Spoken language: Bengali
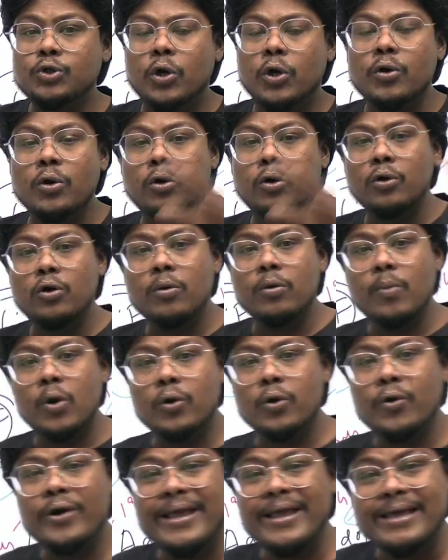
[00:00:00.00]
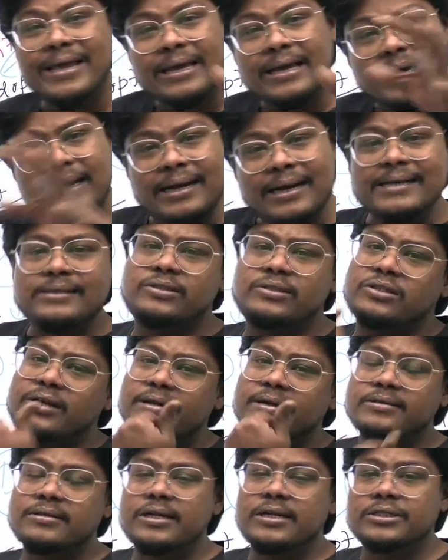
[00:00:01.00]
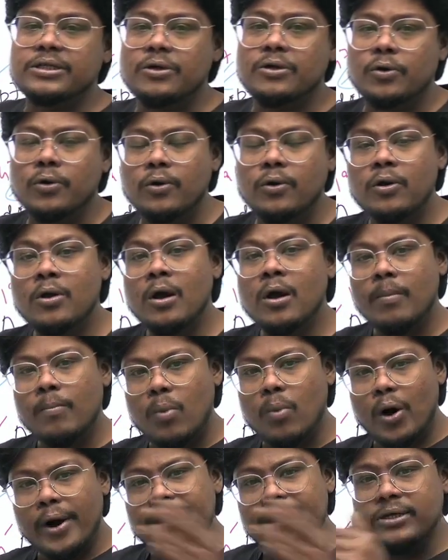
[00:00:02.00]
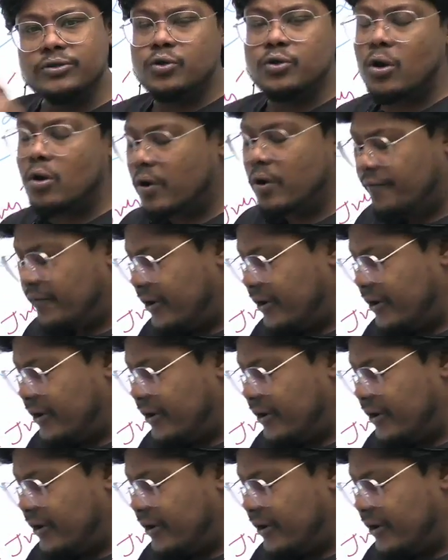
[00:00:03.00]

জনগণ মনোর ইংলিশ ট্রান্সলেশন হলো মর্নিং সং অফ